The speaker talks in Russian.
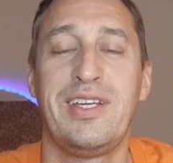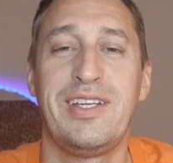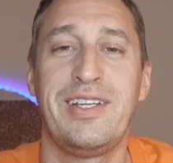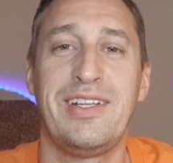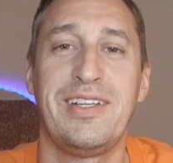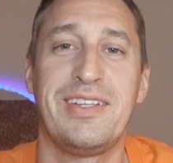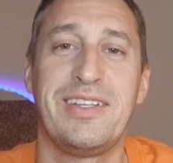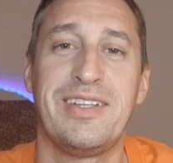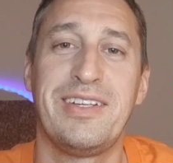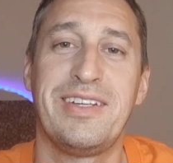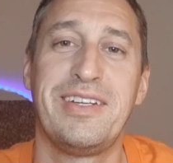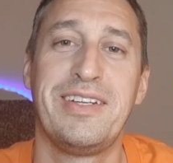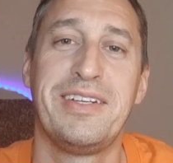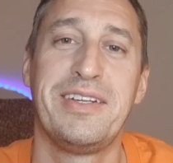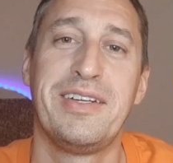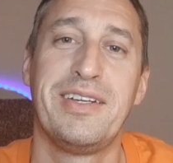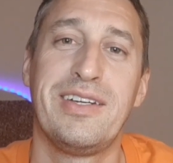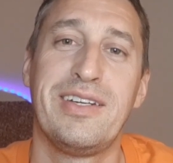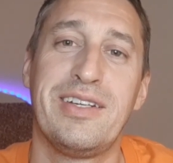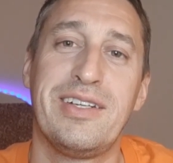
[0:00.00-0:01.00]
или
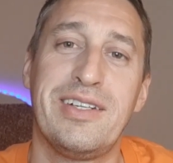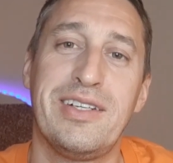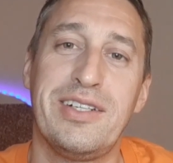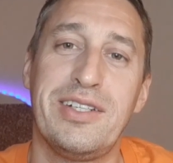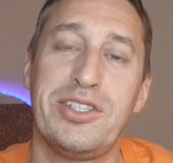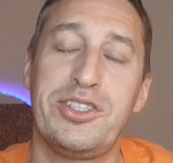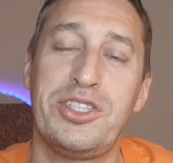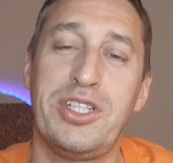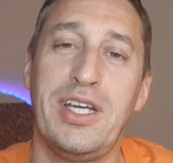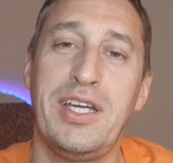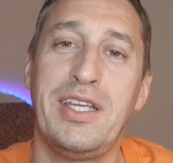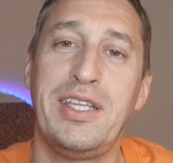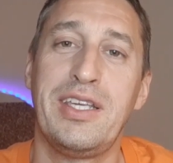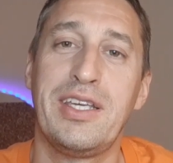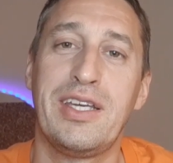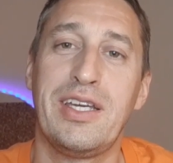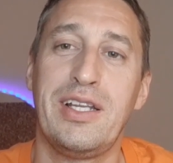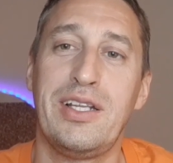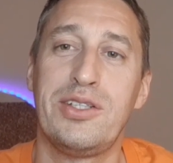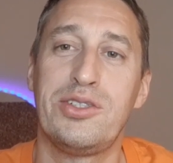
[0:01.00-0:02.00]

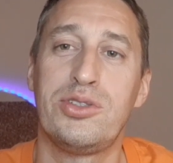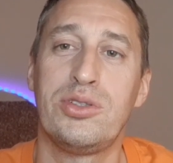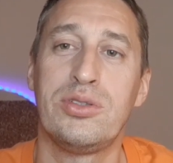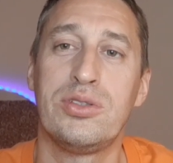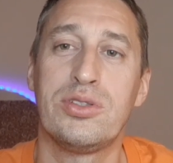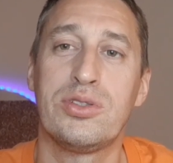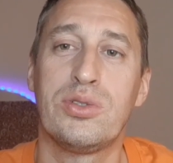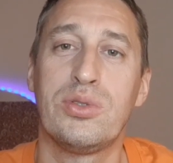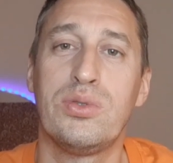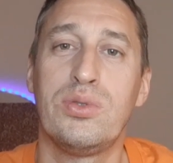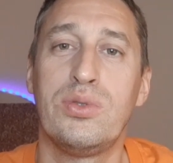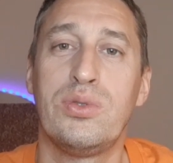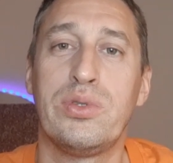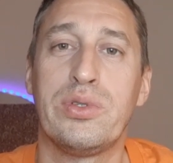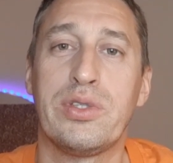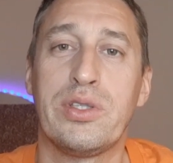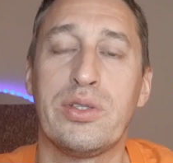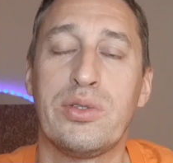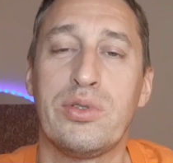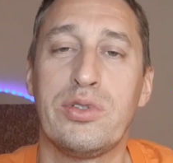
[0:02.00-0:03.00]
чайник или еще что
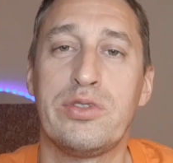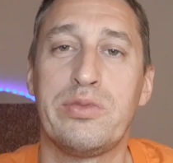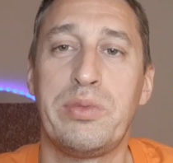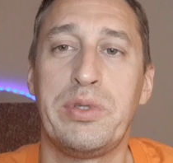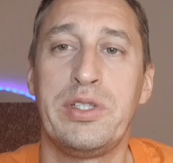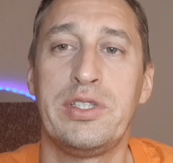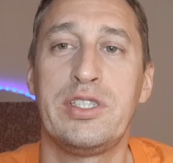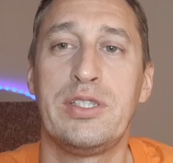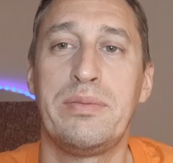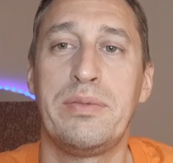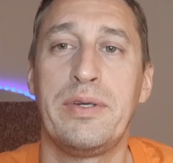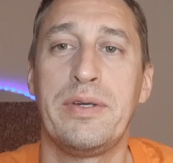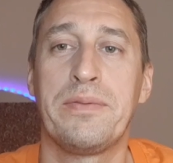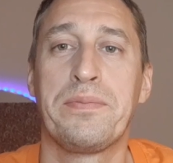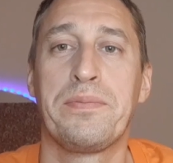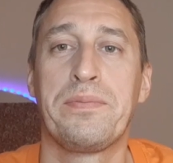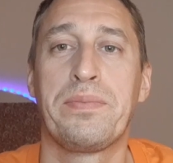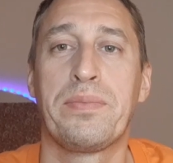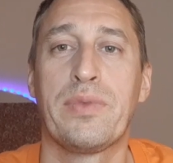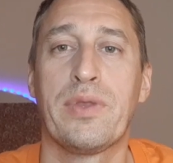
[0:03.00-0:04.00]
угодно. То есть, в принципе,
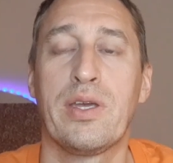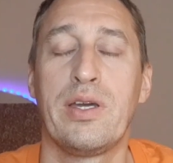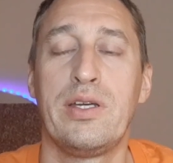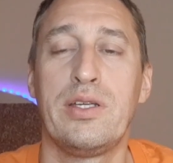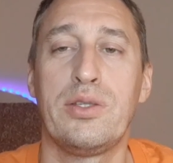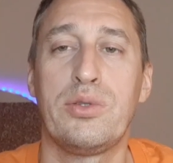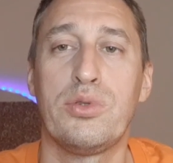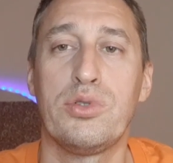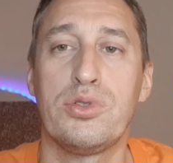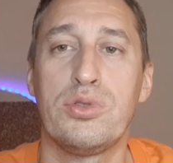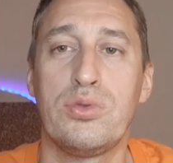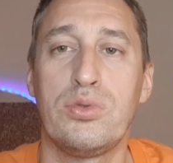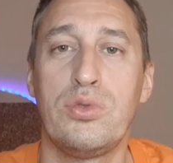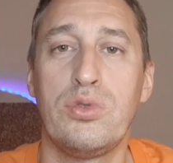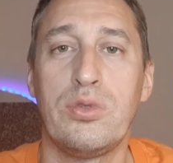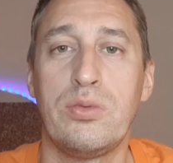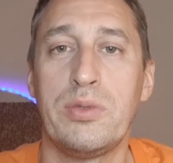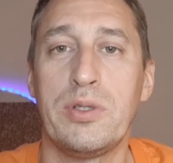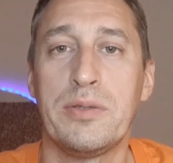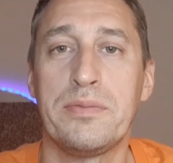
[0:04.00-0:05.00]
это тоже
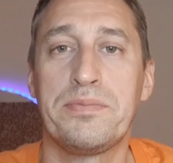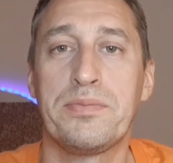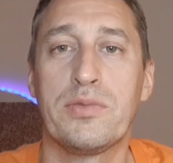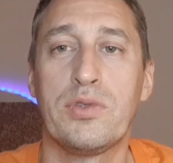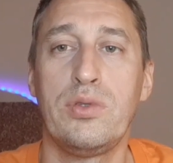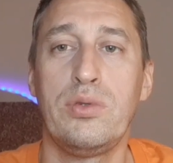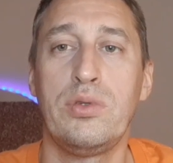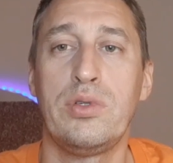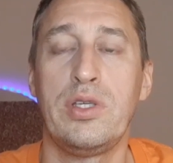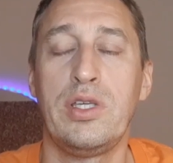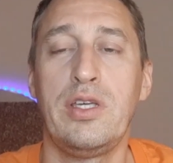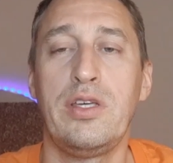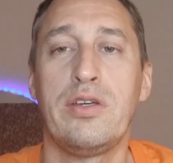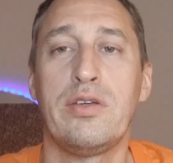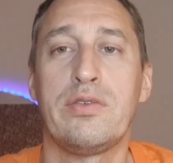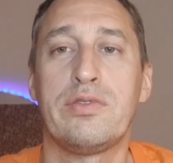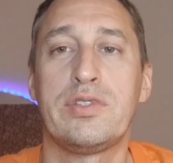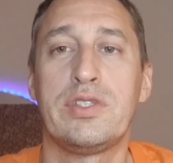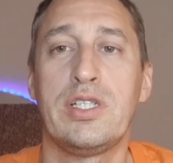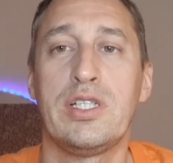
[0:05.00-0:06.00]
удобно. Ну
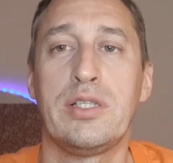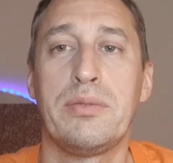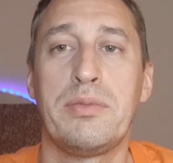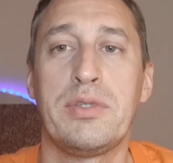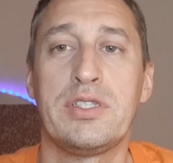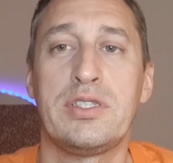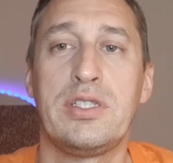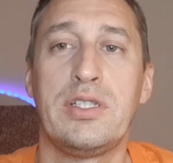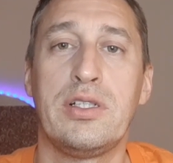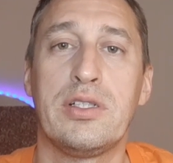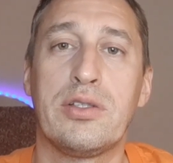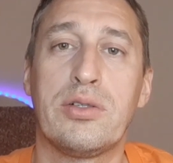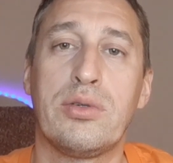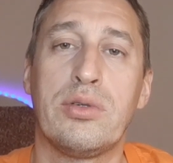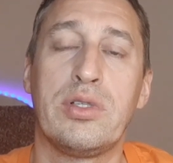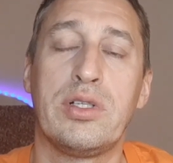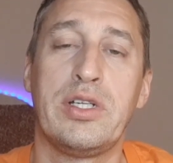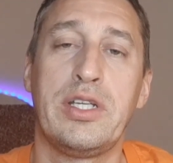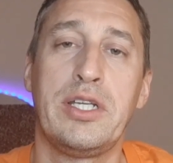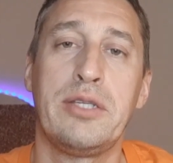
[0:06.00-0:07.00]
и в целом я сделал
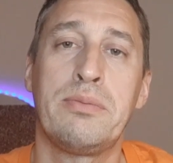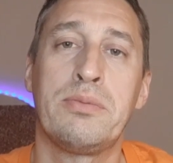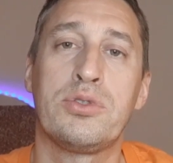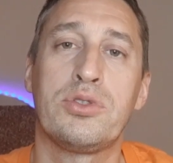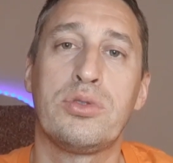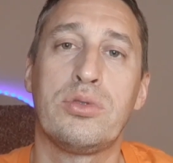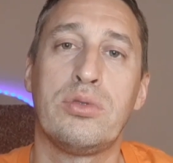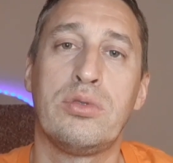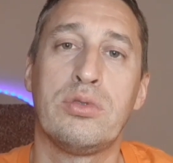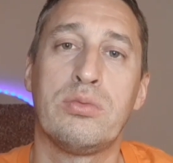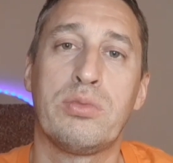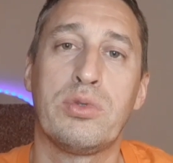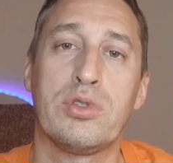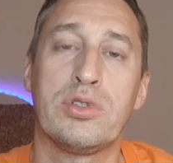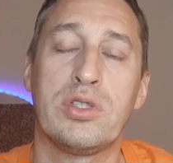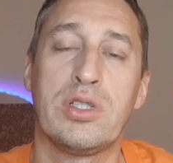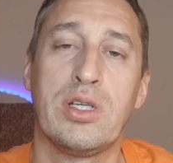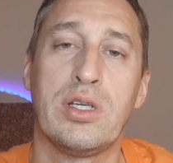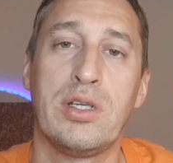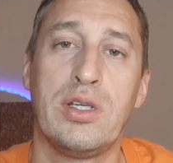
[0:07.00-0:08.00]
такой алгоритм, что он
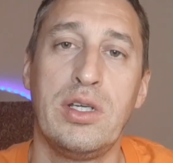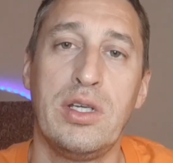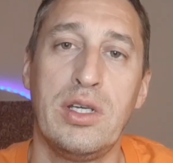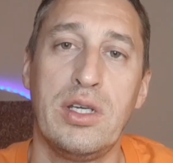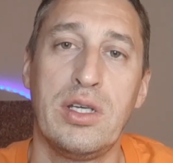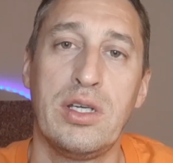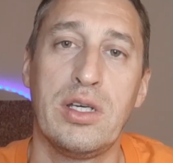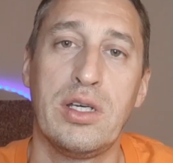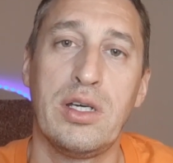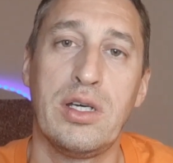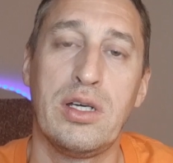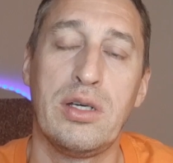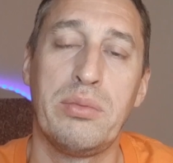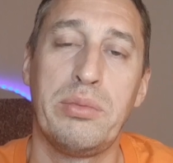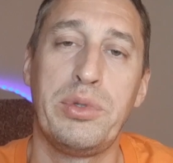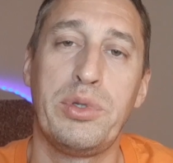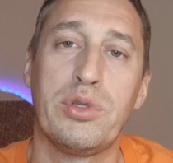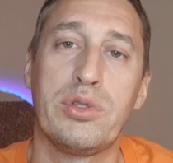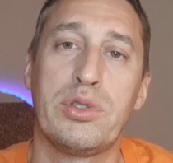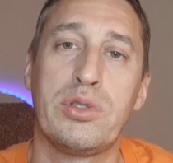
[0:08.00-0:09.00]
просто а,
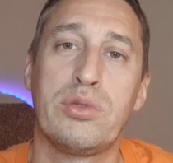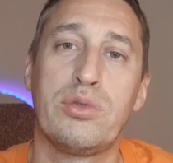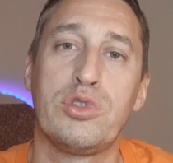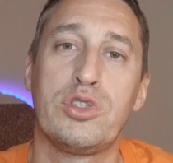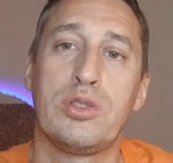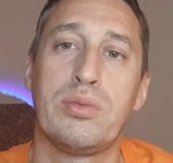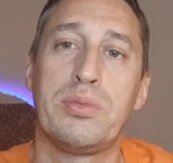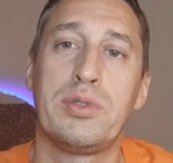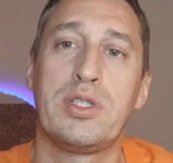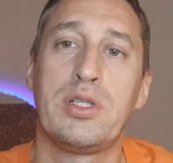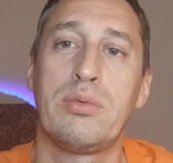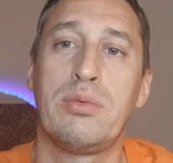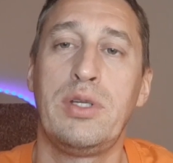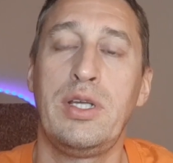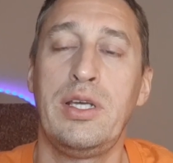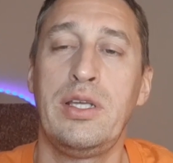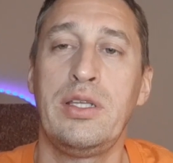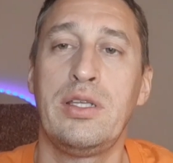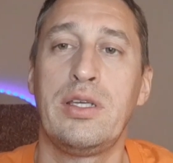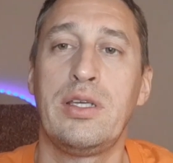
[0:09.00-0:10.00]
берет текущее
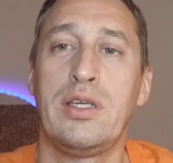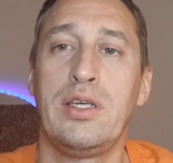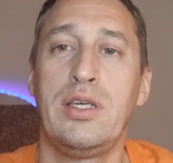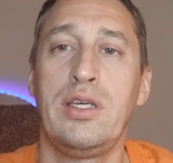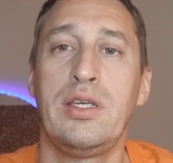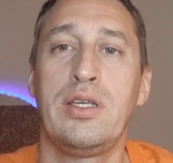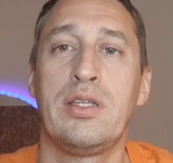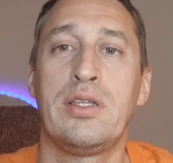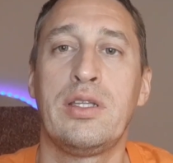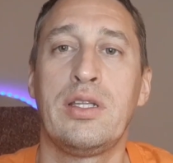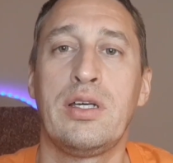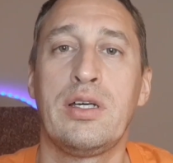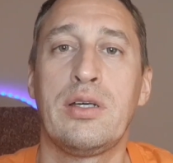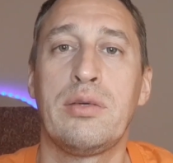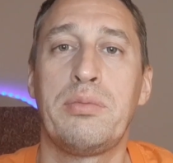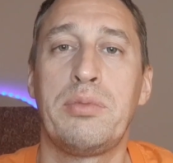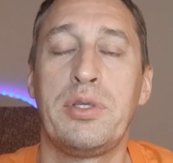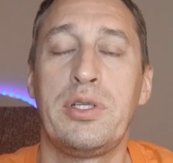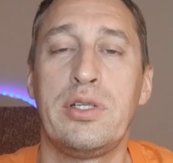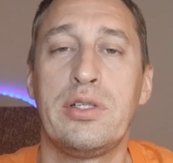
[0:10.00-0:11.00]
потребление и
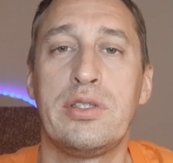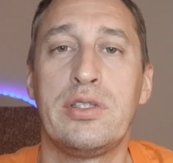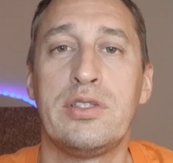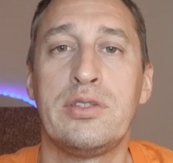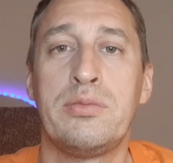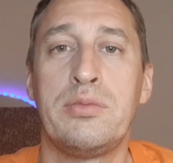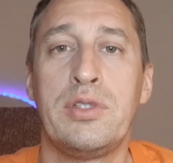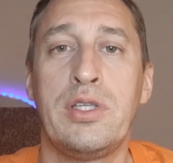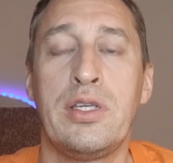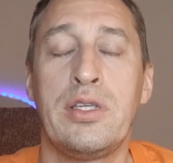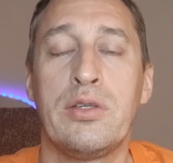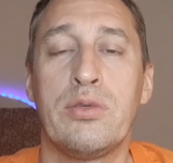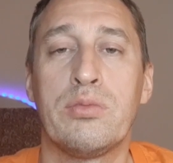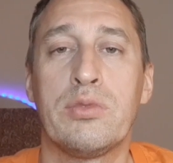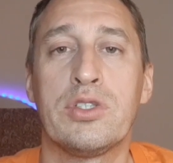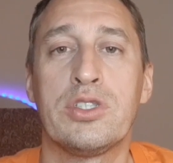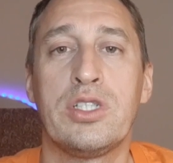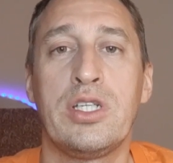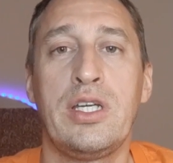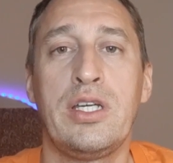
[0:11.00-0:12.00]
на период изменения
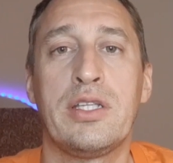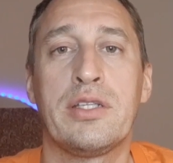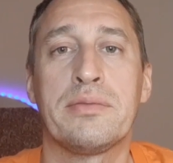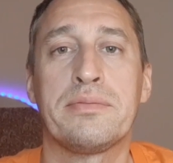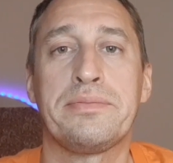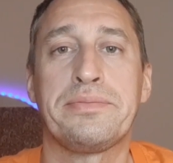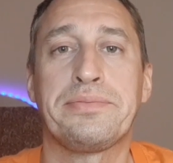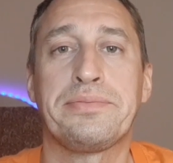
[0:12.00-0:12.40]
умножает